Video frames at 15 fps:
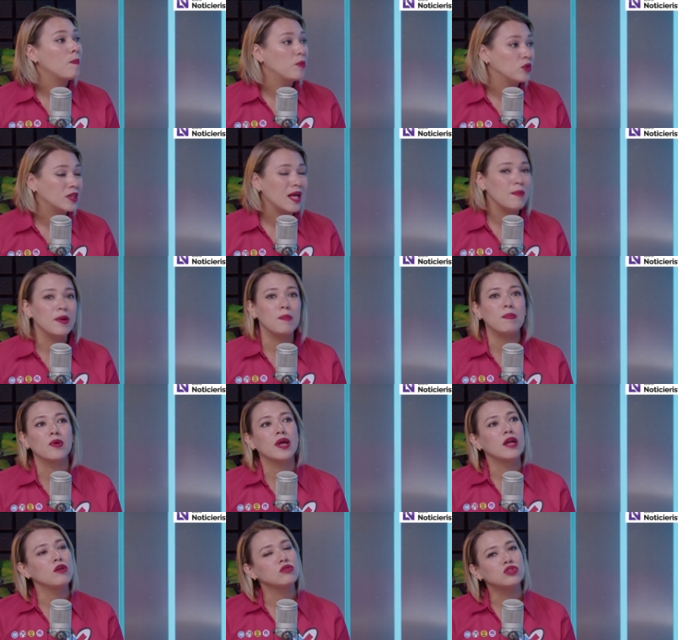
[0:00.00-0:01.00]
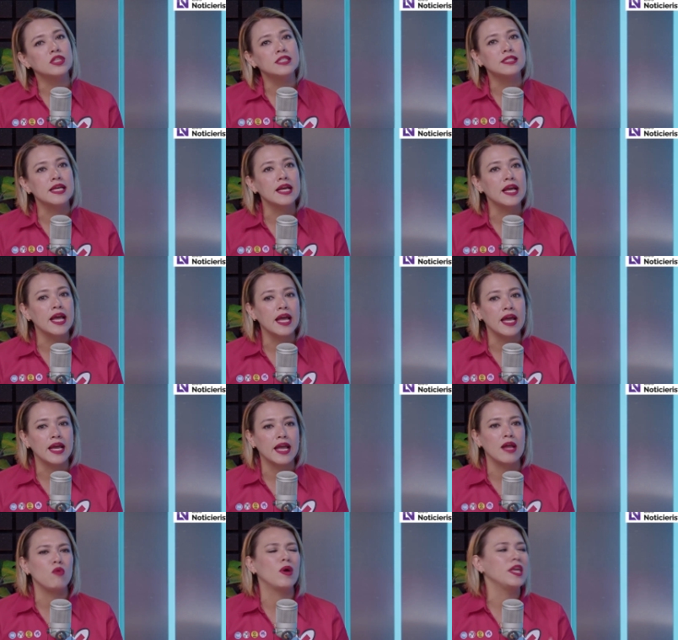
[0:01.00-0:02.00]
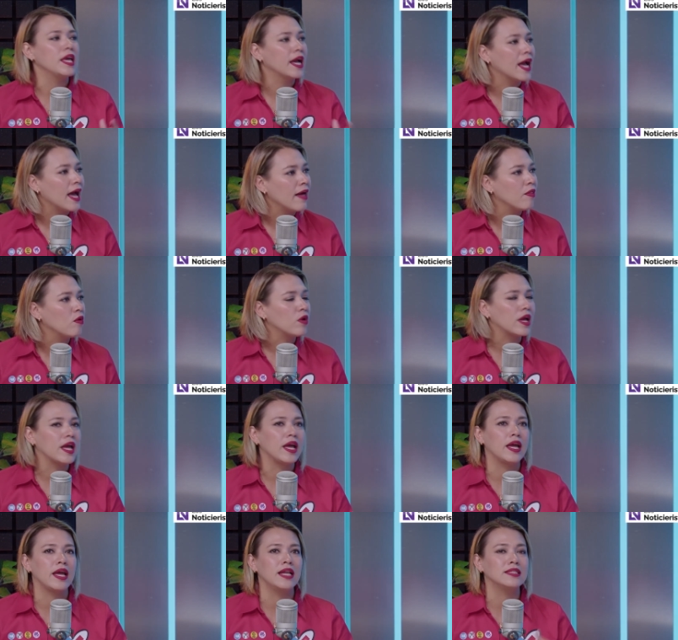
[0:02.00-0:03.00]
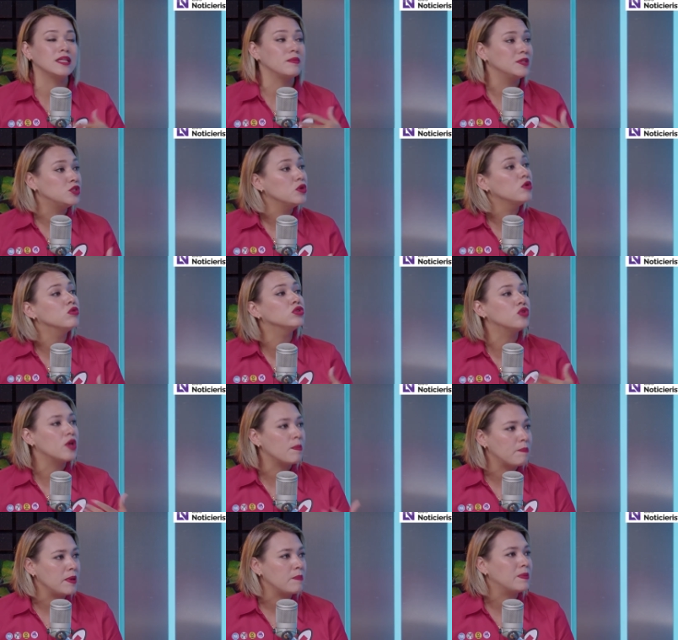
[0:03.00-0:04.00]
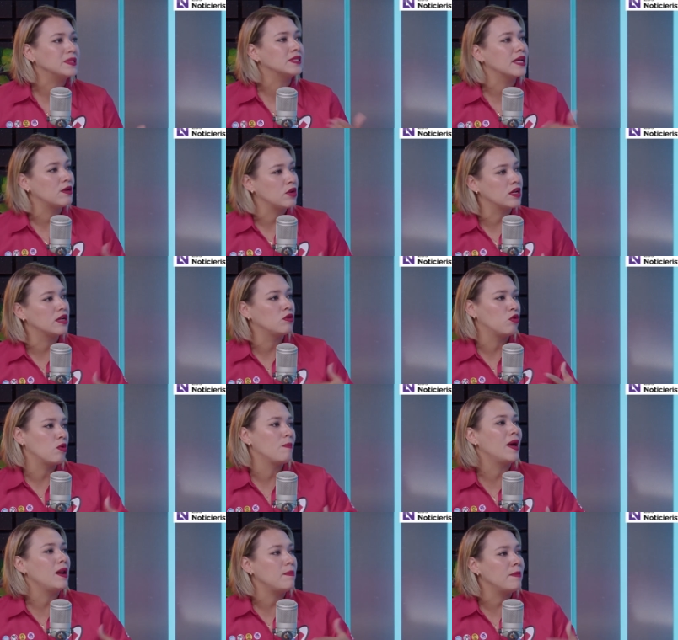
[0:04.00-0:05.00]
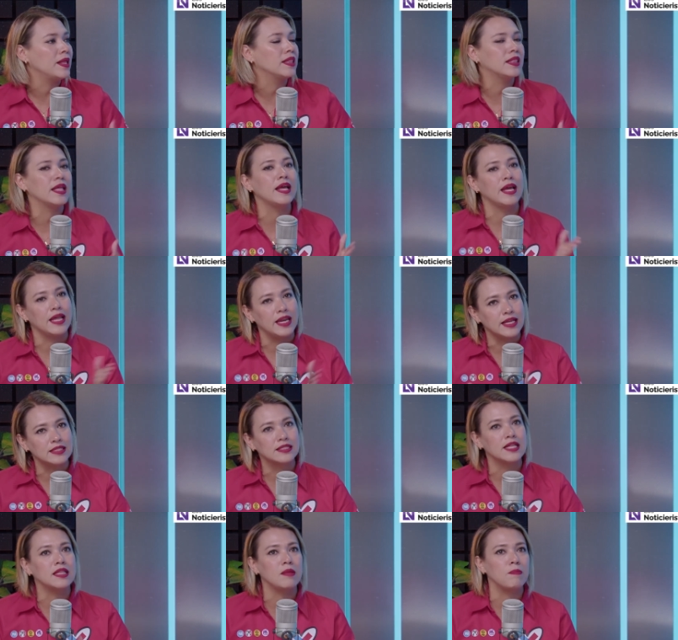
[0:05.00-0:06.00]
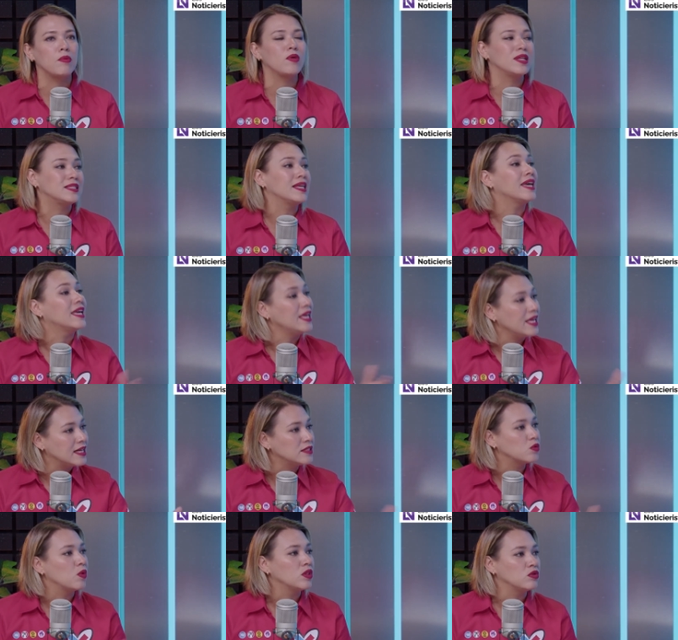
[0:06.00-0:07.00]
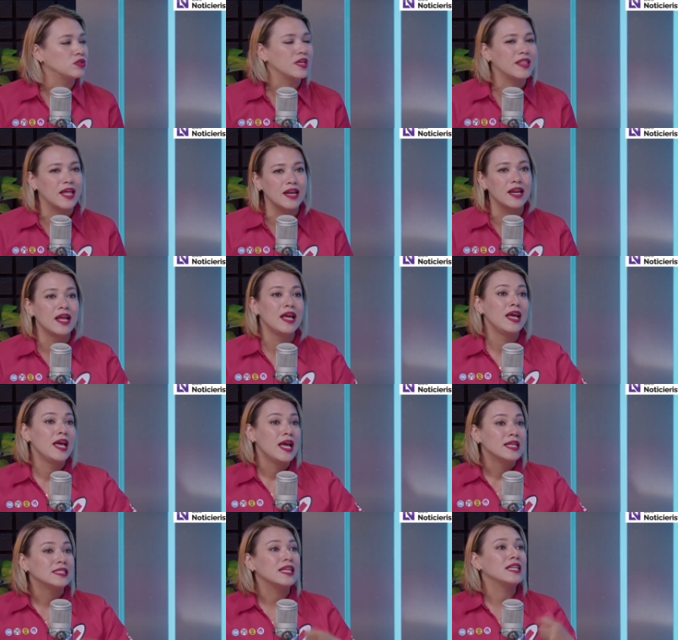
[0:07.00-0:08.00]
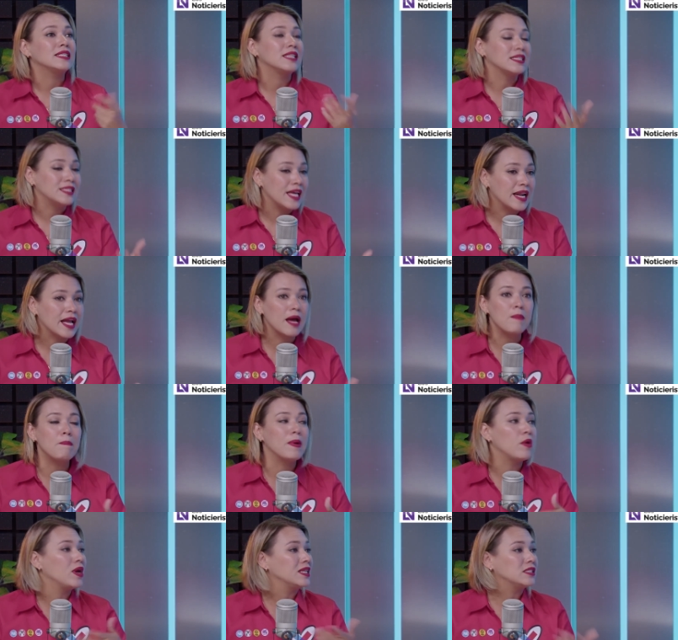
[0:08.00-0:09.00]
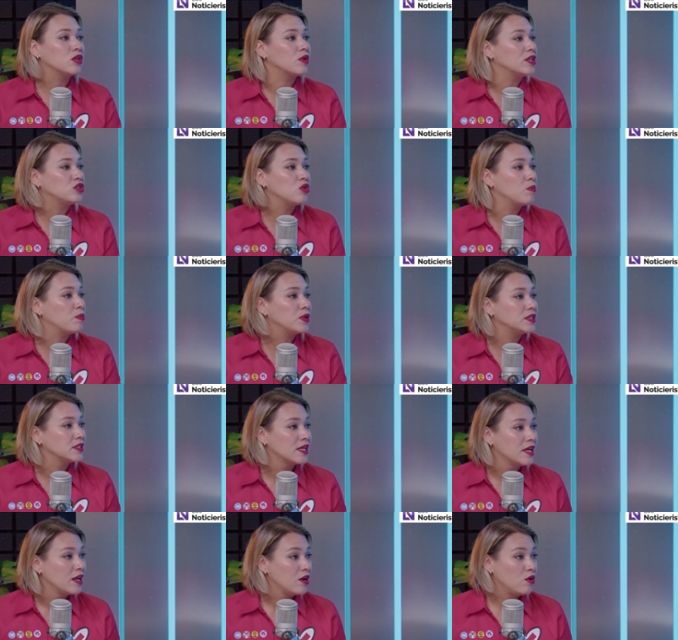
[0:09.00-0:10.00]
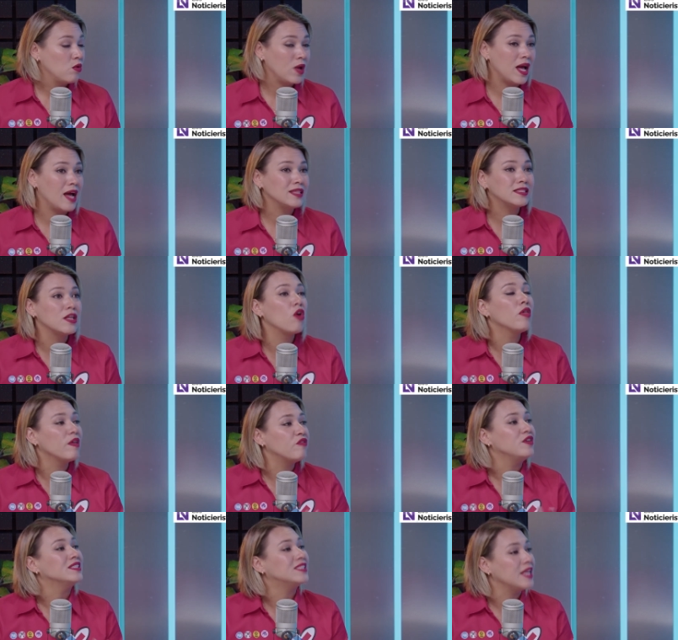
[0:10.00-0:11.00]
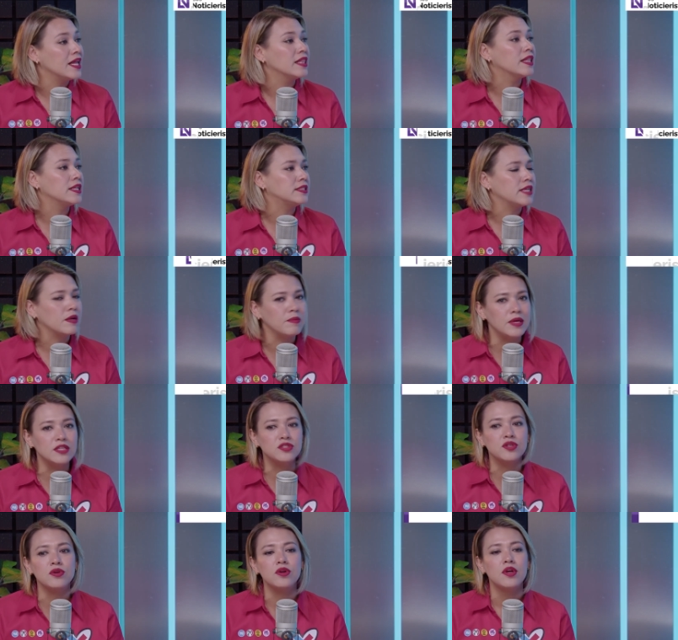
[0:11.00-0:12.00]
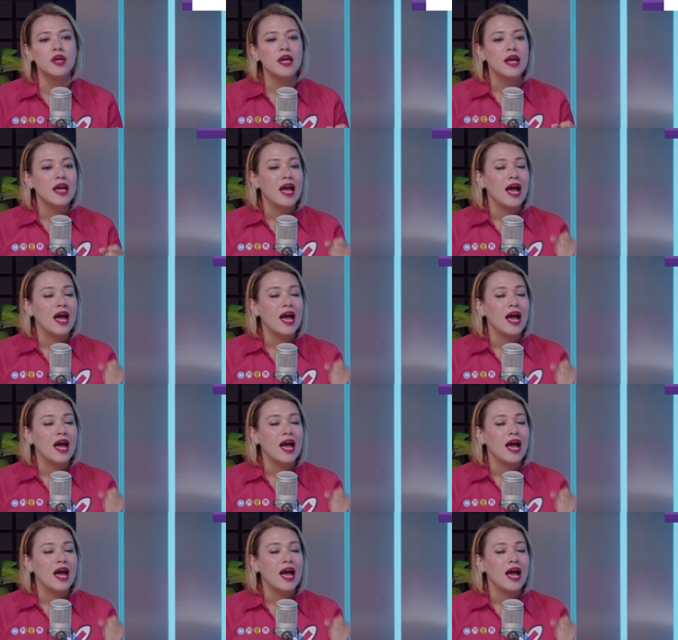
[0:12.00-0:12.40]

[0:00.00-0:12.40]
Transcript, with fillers: Agua potable, porque nos dicen que, no ha llegado, que el servicio incluso de pipas, que normalmente en este tipo de sequías, cuando se dan, se les acercan, pero en esta ocasión, pues, no ha estado deficiente el servicio.